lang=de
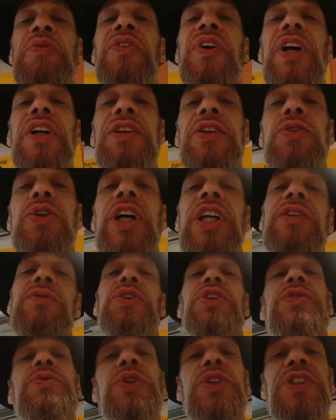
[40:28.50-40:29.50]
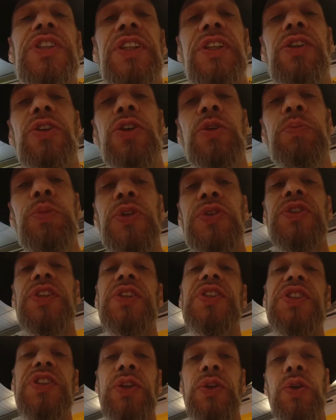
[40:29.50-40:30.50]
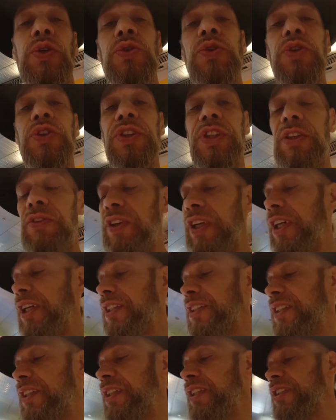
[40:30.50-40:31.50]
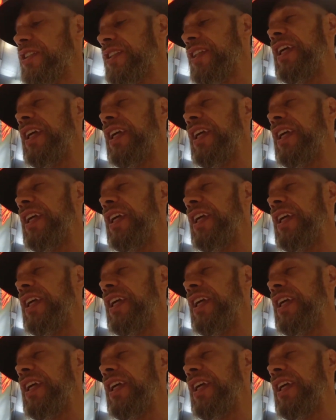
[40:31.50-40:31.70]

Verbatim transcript: Falle nur etwas, was in der Opposition unterwegs ist,